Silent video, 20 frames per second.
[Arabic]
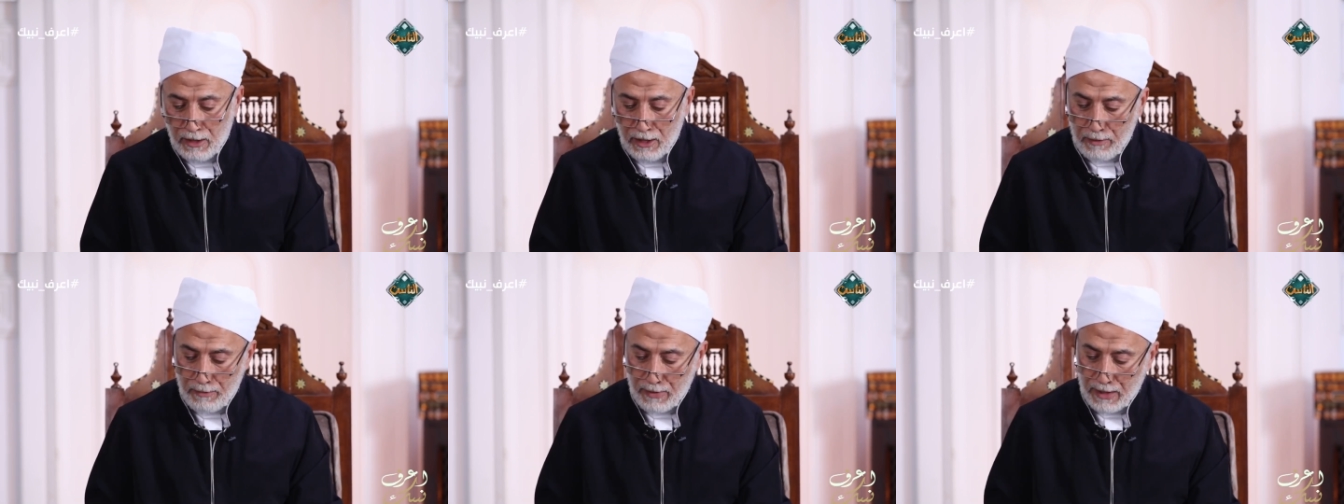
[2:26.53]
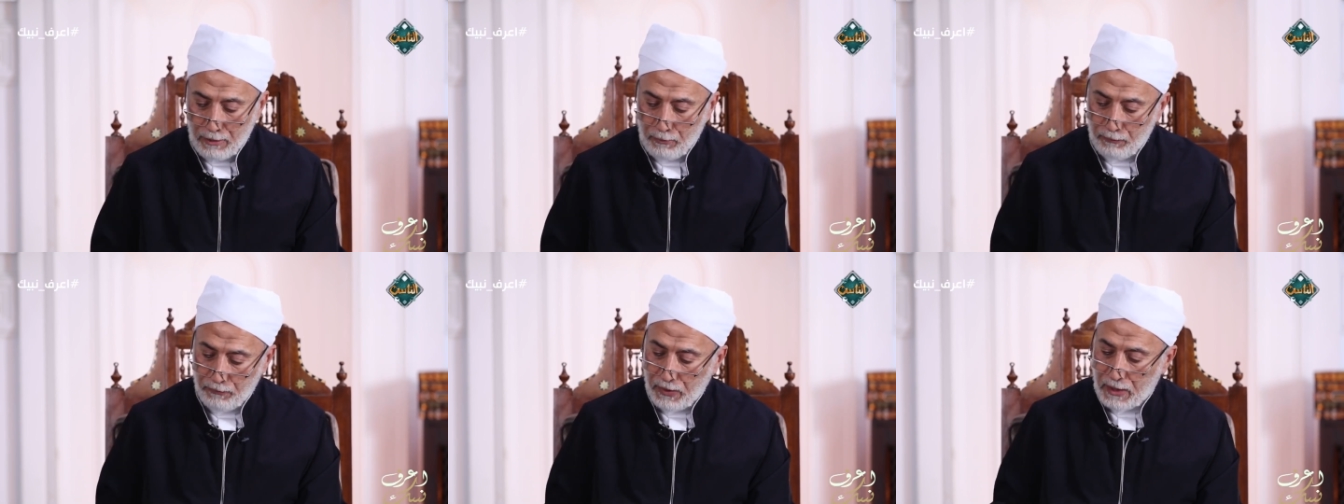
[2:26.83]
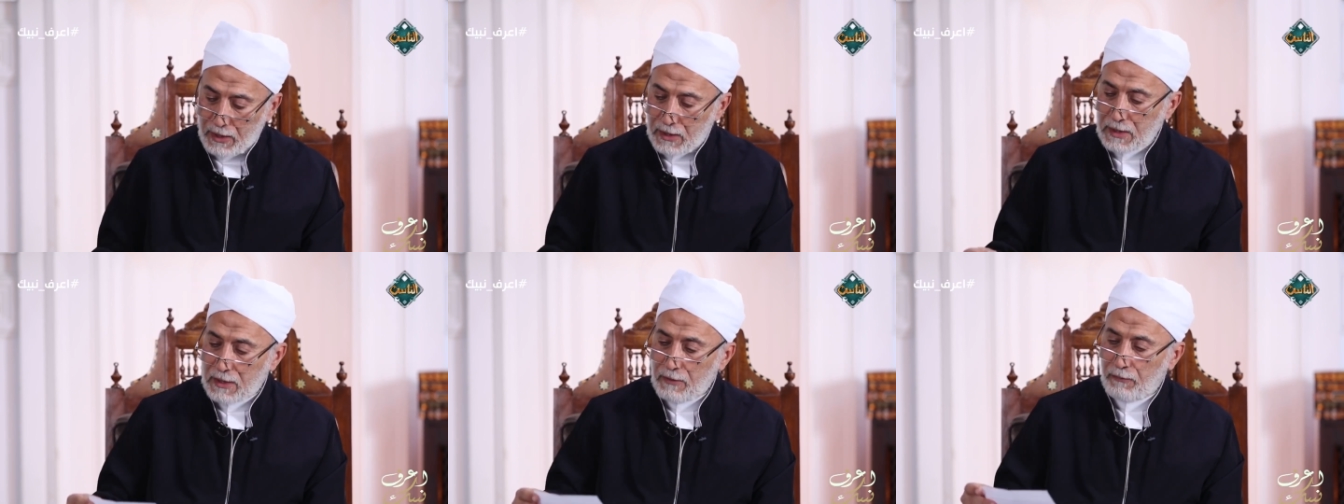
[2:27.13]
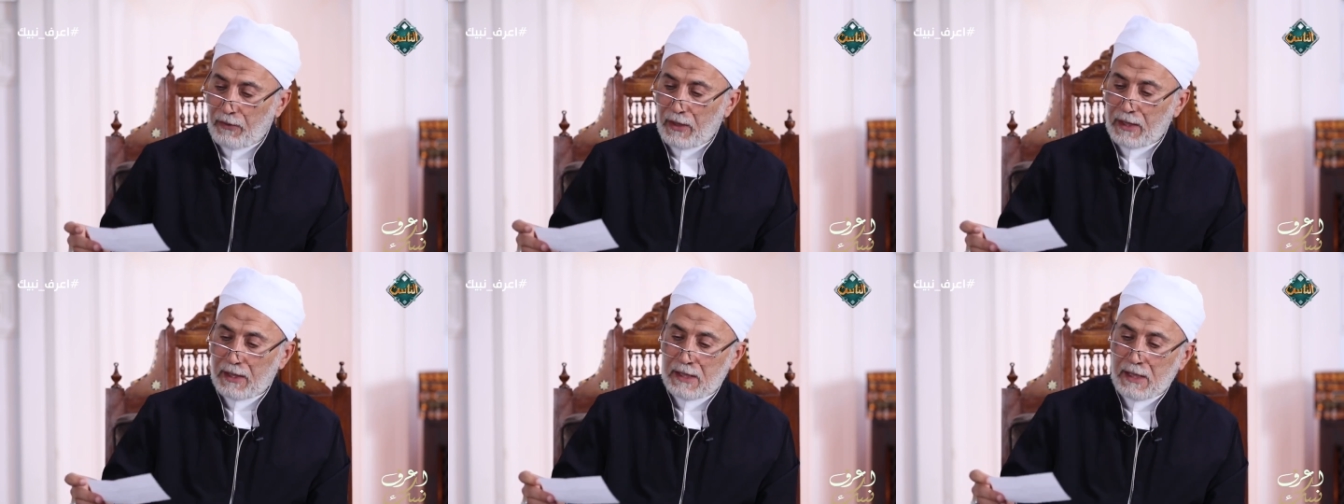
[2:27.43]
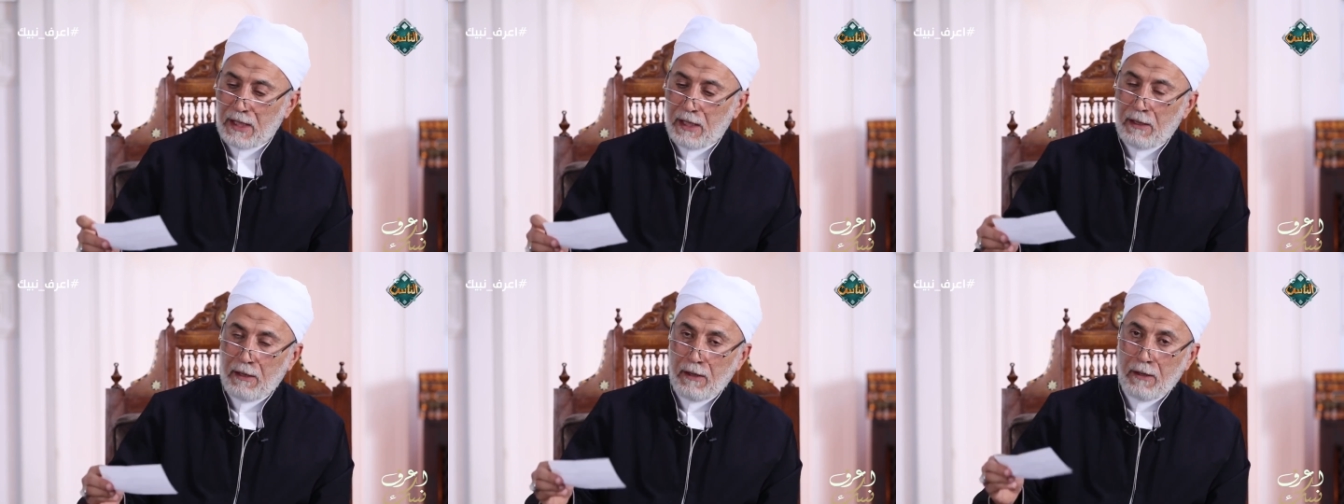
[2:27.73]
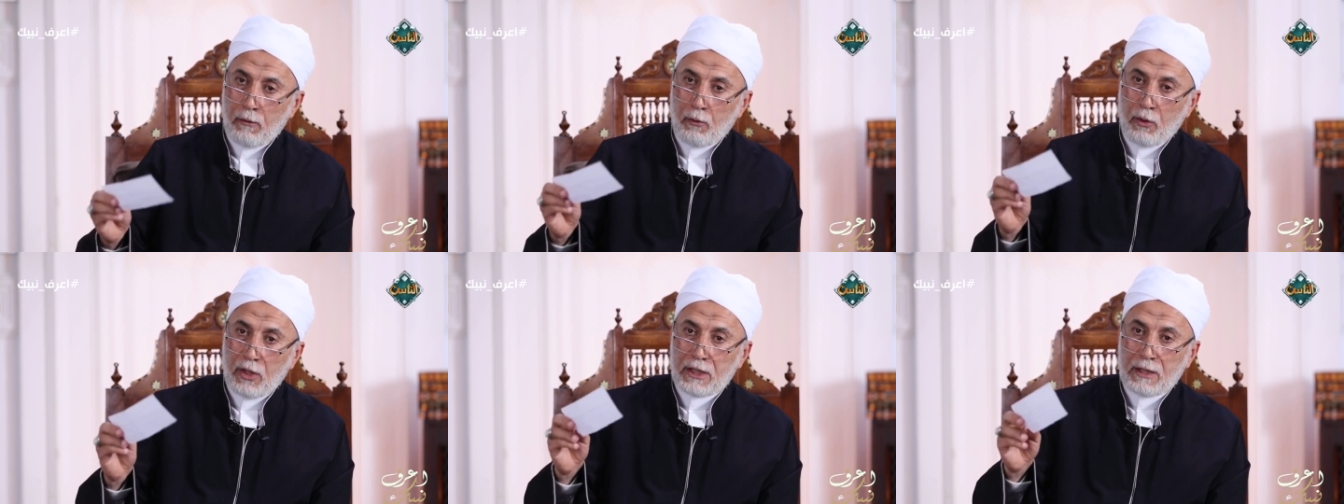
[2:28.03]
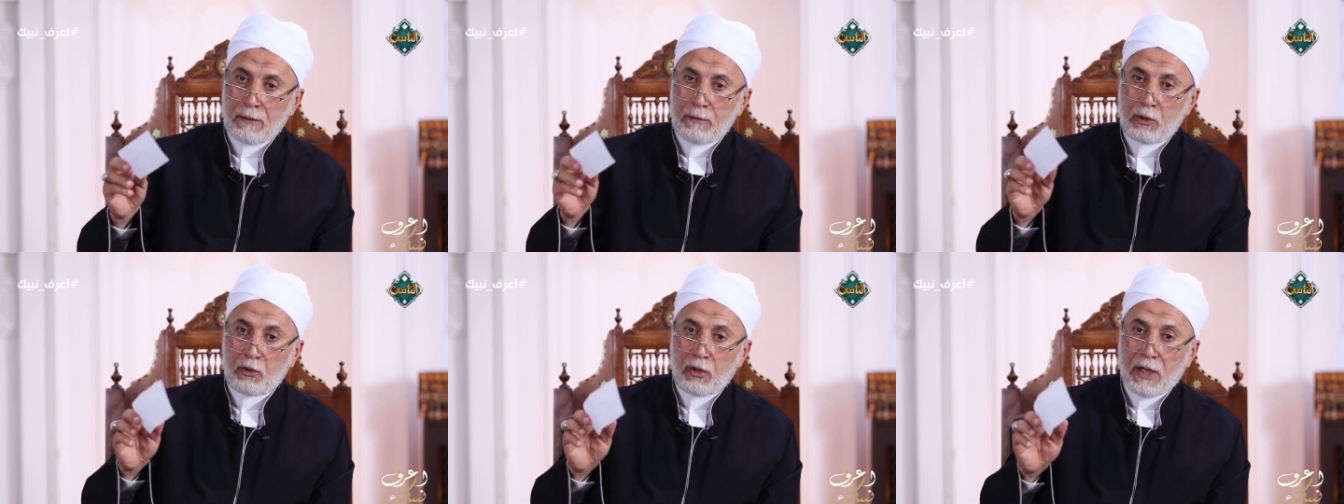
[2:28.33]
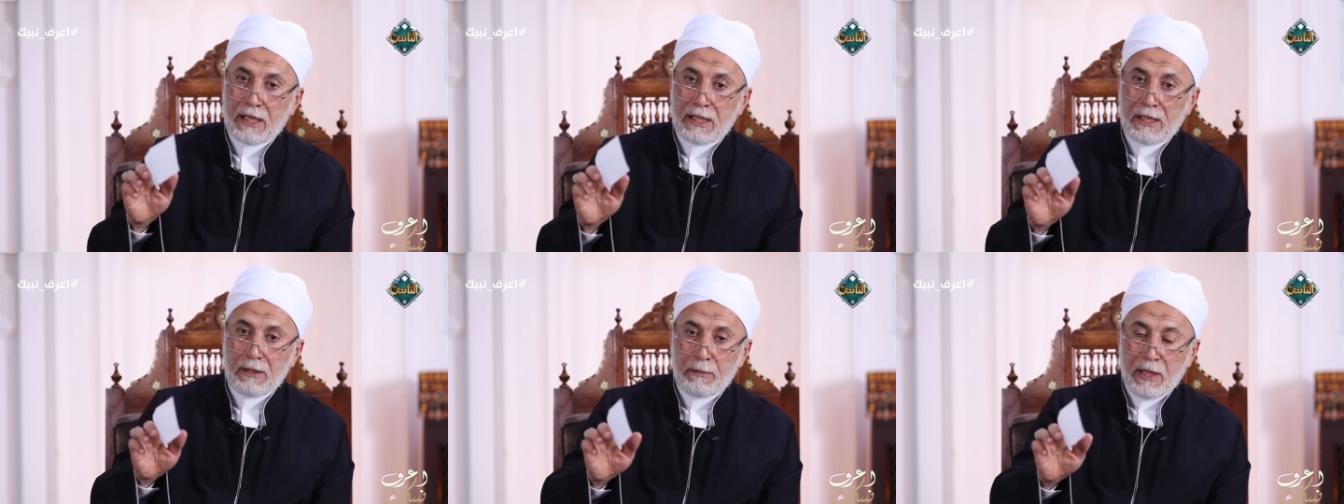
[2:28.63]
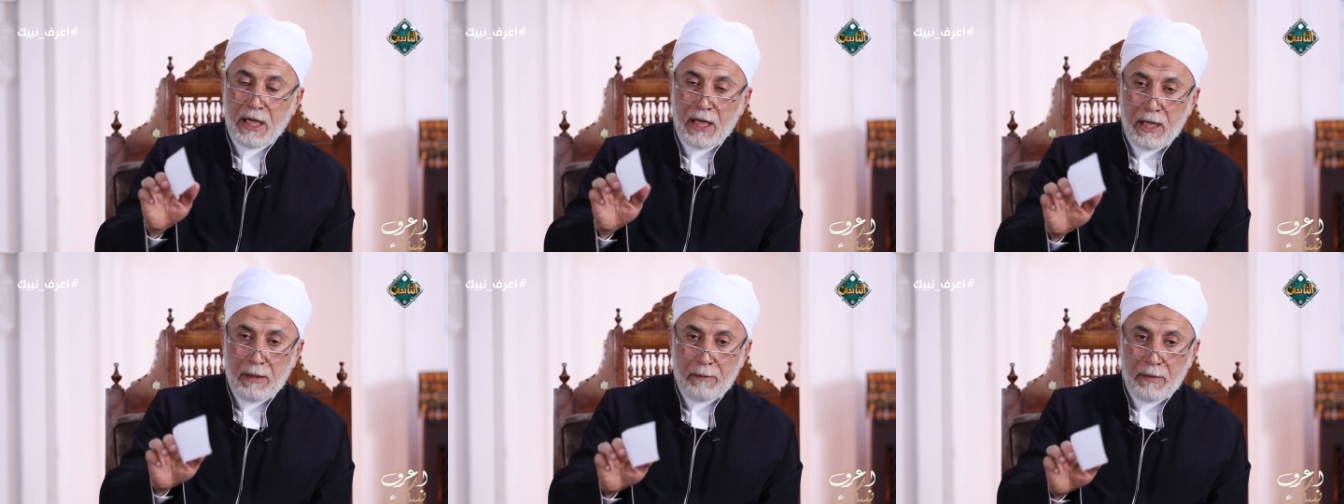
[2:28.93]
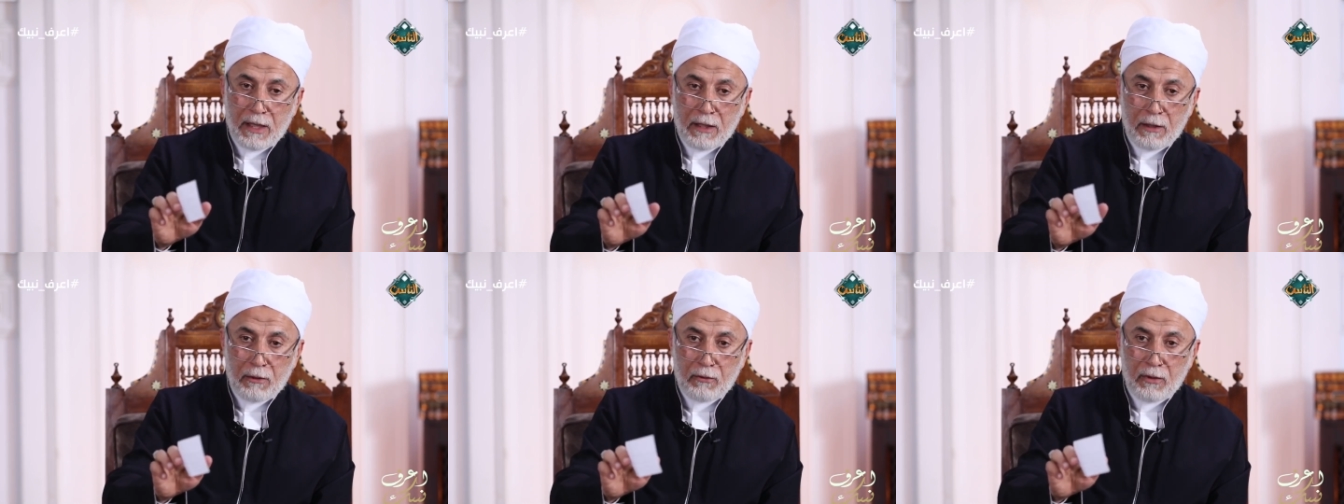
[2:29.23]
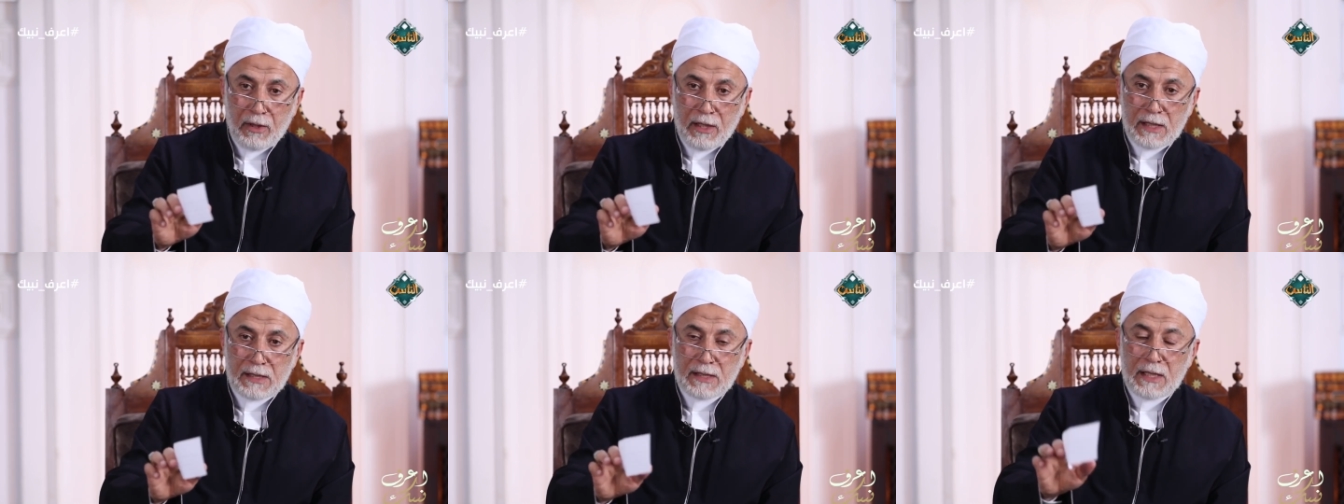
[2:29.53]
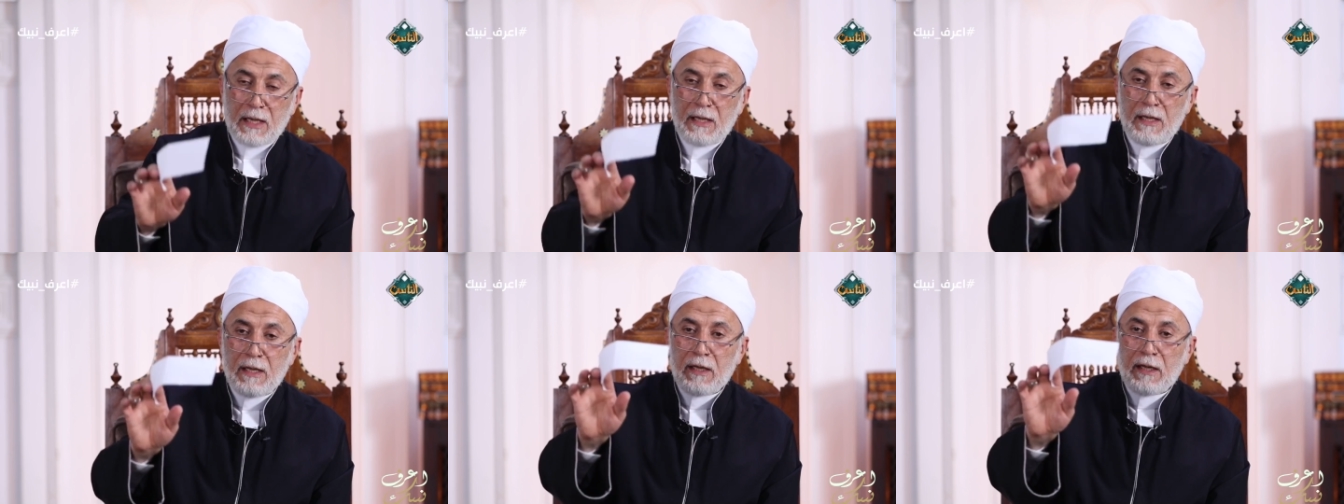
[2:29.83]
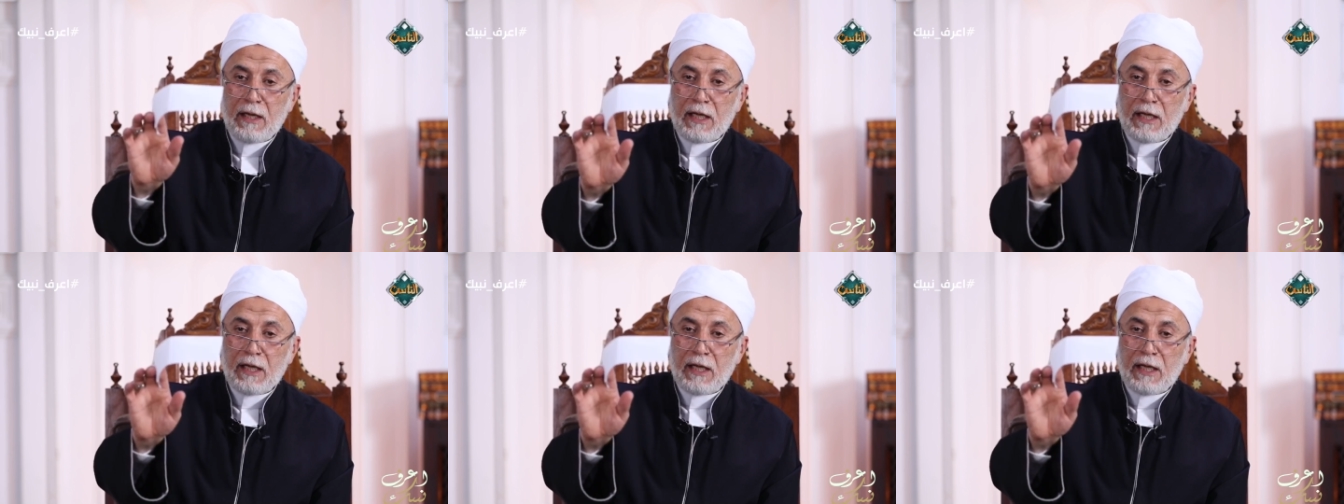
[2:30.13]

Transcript: يبقى لو فيك الصفات دي وانت بتؤدي مهامك الكويسه